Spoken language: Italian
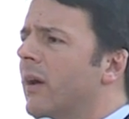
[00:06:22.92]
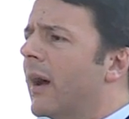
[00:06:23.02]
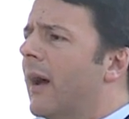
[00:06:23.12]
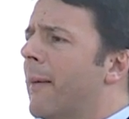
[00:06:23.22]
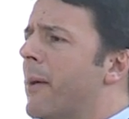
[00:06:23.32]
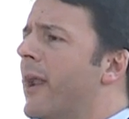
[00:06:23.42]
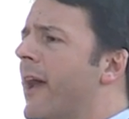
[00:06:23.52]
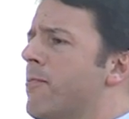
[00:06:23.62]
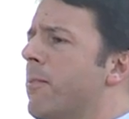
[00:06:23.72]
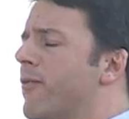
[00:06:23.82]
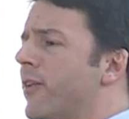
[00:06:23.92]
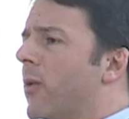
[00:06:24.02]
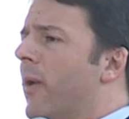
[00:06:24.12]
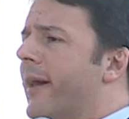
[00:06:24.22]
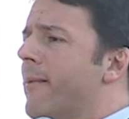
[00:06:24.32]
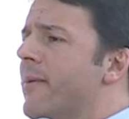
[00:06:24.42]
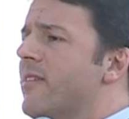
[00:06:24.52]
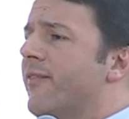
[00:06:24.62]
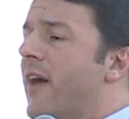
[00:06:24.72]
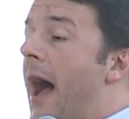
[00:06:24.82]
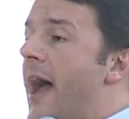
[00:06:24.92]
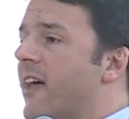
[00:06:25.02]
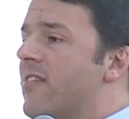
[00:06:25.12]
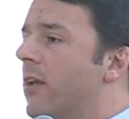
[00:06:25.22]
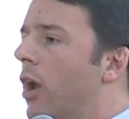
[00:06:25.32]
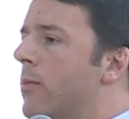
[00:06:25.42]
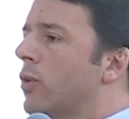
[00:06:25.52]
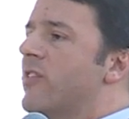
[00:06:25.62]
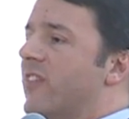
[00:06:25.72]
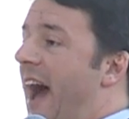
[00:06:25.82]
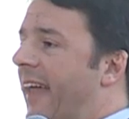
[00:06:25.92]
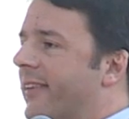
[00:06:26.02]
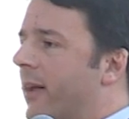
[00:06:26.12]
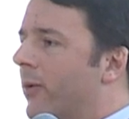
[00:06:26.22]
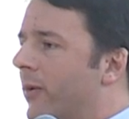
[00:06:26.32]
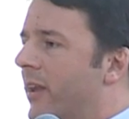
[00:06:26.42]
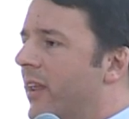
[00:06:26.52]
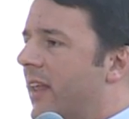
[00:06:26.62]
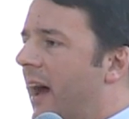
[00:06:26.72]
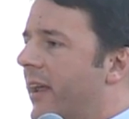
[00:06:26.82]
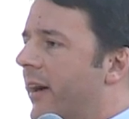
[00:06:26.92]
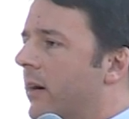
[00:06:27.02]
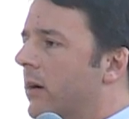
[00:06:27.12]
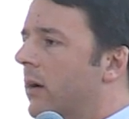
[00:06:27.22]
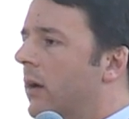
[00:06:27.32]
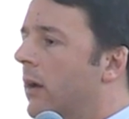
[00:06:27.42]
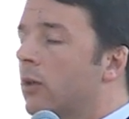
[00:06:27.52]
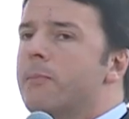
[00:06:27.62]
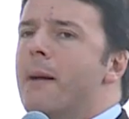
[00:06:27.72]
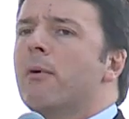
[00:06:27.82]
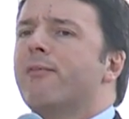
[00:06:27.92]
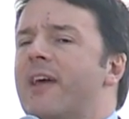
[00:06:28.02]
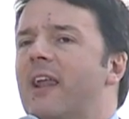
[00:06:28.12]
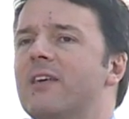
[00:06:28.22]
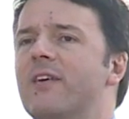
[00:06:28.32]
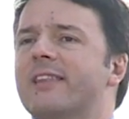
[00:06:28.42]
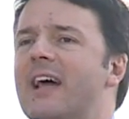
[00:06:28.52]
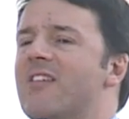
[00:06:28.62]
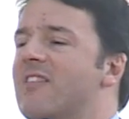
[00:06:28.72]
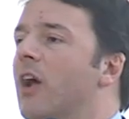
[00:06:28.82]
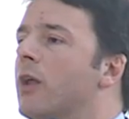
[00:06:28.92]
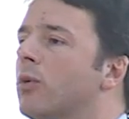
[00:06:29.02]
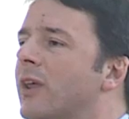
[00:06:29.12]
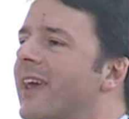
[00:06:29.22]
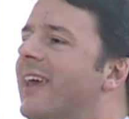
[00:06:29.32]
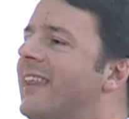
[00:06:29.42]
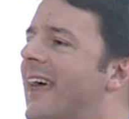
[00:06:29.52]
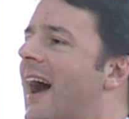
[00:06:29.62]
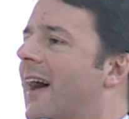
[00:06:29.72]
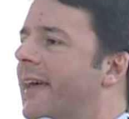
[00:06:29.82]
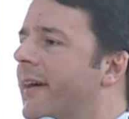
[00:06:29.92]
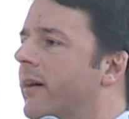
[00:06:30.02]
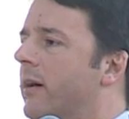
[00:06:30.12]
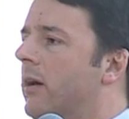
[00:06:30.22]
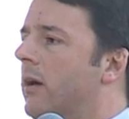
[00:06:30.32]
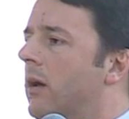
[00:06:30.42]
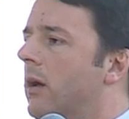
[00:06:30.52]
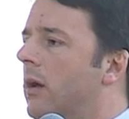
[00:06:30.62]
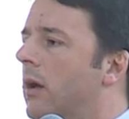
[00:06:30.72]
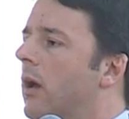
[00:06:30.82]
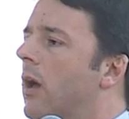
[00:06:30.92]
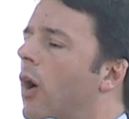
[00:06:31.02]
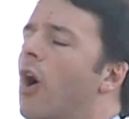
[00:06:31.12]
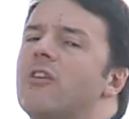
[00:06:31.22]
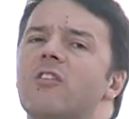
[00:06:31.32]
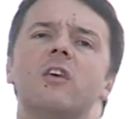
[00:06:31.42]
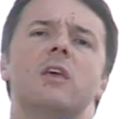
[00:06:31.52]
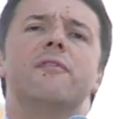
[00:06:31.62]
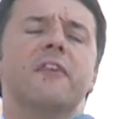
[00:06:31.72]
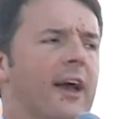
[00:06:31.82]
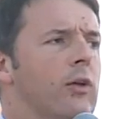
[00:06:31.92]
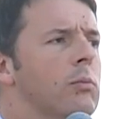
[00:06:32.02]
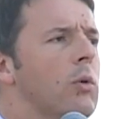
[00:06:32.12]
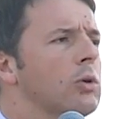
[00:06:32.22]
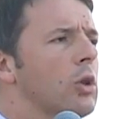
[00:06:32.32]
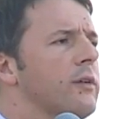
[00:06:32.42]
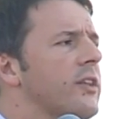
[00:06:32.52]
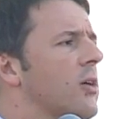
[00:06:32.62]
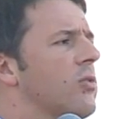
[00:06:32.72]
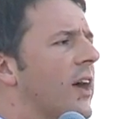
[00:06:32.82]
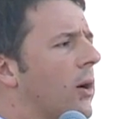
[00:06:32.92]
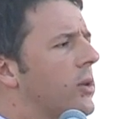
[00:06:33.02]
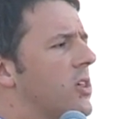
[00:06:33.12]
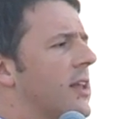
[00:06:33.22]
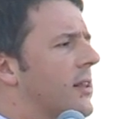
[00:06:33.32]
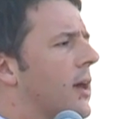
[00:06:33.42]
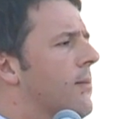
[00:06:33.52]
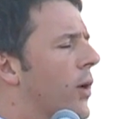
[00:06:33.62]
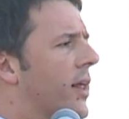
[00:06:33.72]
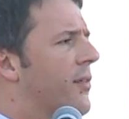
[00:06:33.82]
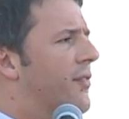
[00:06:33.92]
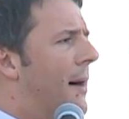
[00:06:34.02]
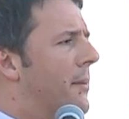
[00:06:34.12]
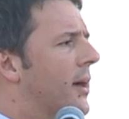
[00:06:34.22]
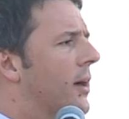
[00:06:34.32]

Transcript: la parola Expo fino a qualche mese fa era sinonimo di scandalo in Italia. Dobbiamo farla diventare sinonimo di ideale. Cosa significa in un mondo dove c'è un sacco di gente che muore di fame